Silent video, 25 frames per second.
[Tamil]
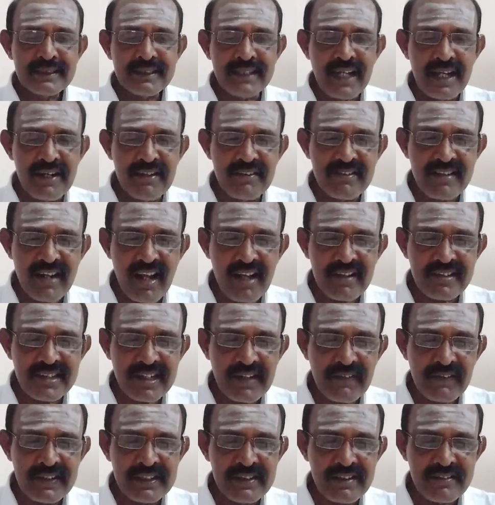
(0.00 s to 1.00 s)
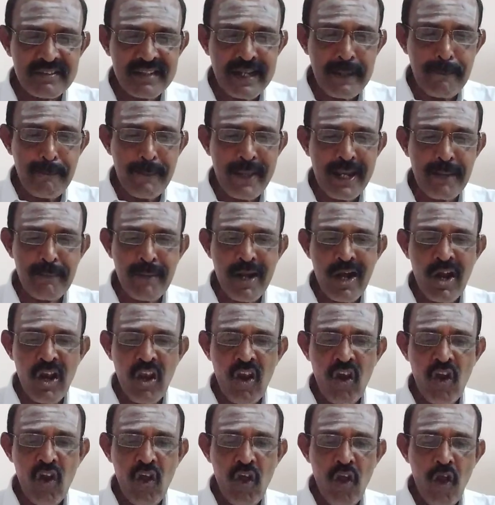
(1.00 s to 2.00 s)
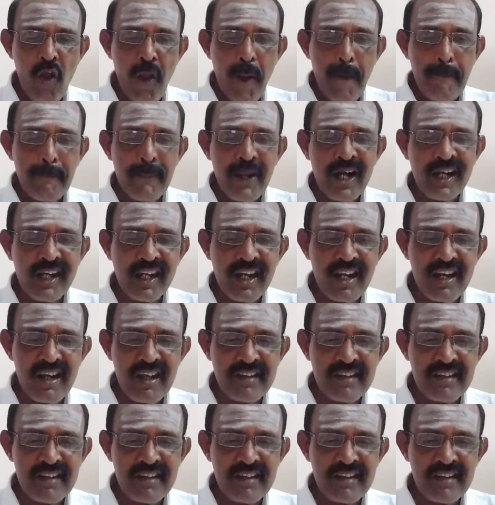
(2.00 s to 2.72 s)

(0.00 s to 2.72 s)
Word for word: தனுசு ராசிக்கு வந்து ஸ்ரீ பெருமாள் மகர